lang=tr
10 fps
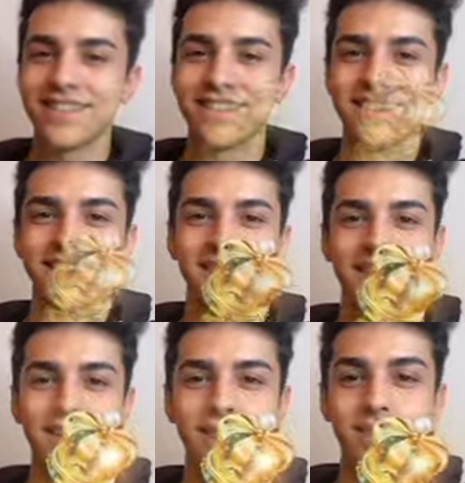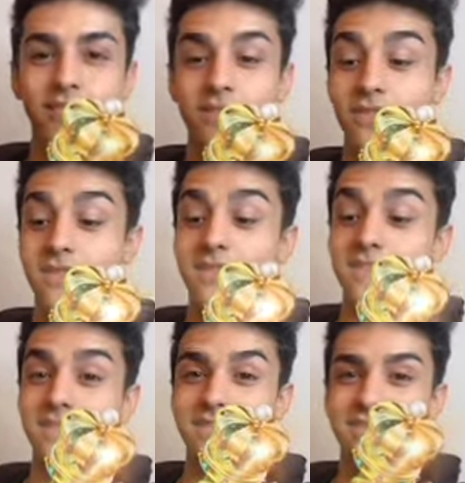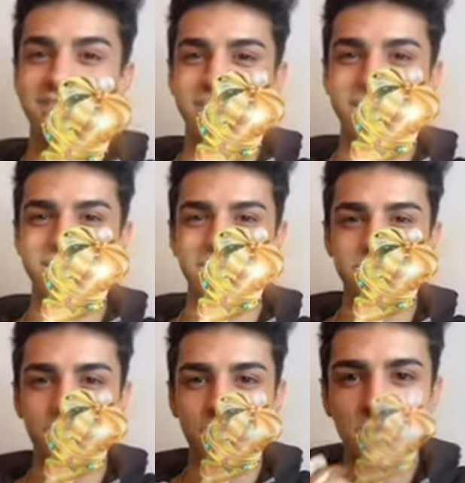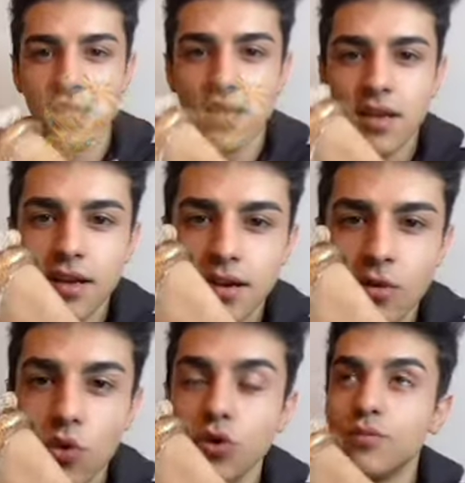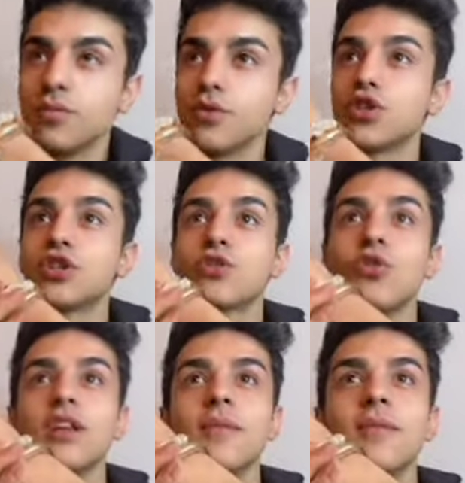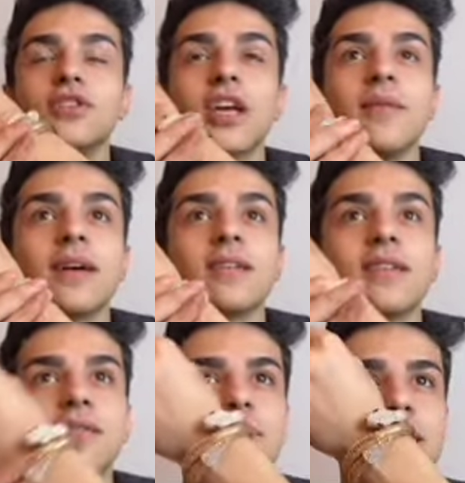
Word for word: Bize bir tok söyleyeceğiz. Oo reisden. Oğlum şş, kolyeye şeye bak.